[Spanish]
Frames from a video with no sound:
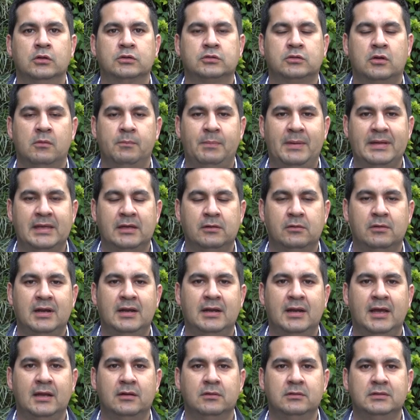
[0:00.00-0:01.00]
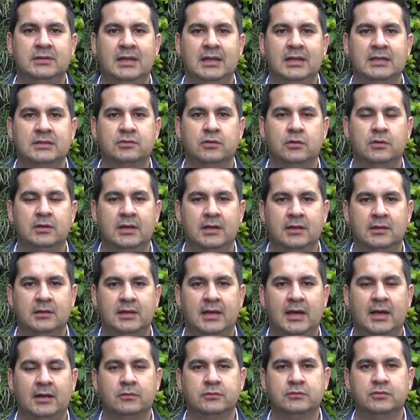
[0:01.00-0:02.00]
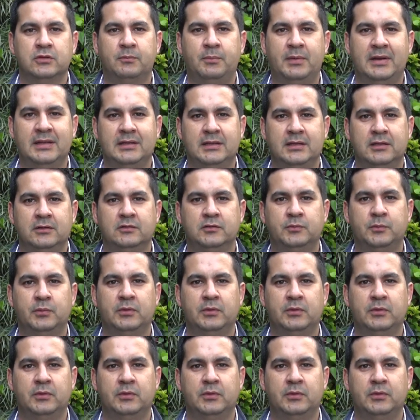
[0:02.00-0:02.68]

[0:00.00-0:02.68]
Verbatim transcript: Los compañeros ganaderos de la zona quedaron sorprendidos